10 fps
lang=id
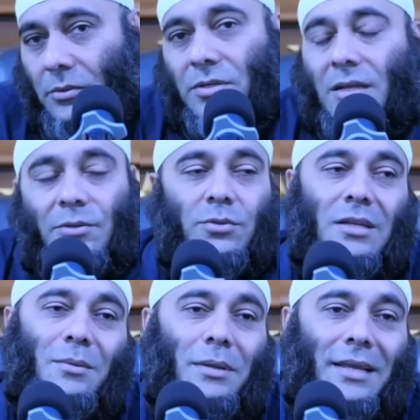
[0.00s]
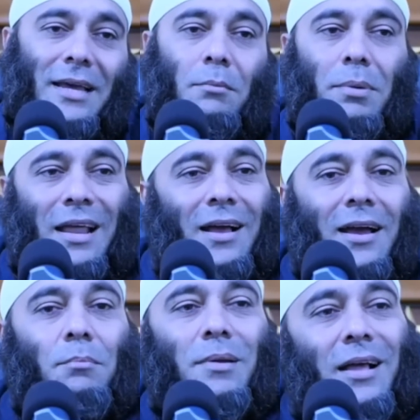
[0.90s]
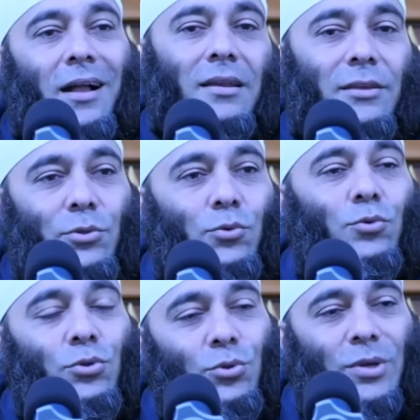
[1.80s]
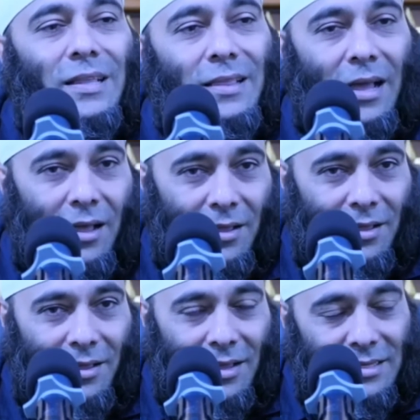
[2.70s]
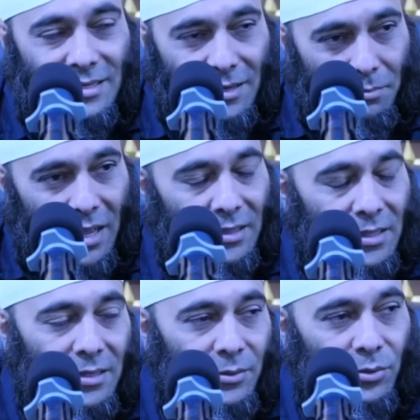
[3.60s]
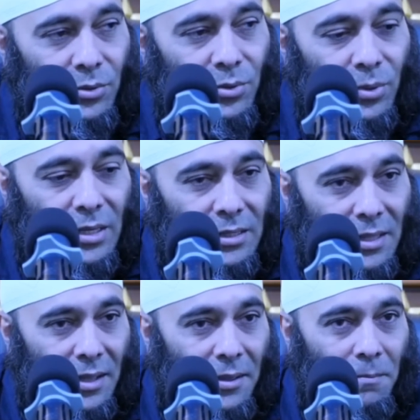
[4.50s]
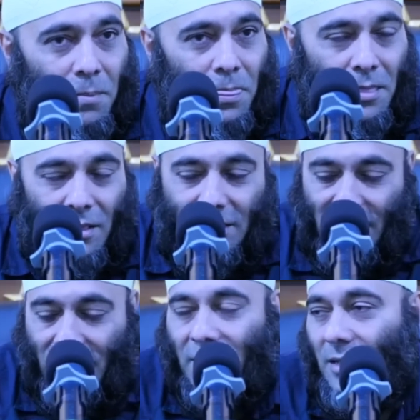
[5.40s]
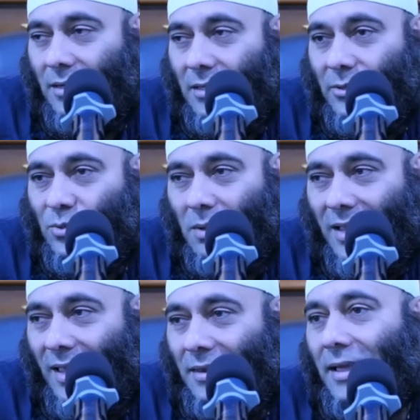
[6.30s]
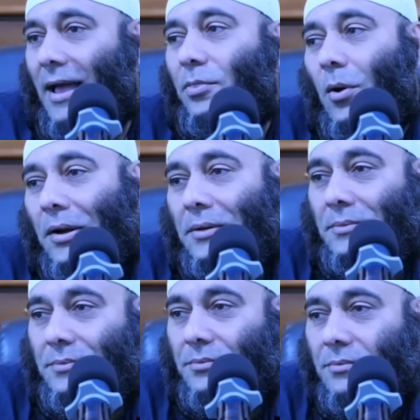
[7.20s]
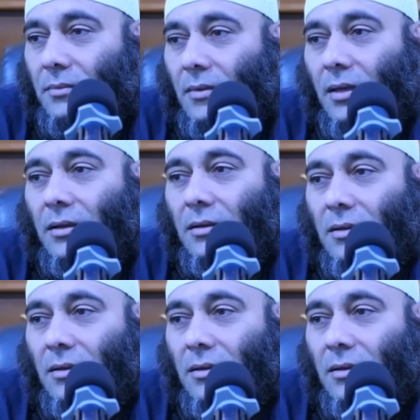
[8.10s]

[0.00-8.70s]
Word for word: Ibu sekarang sudah diberikan perangkat-perangkat itu untuk kita cermati, untuk kita jadikan itu sebagai indikator. Ya.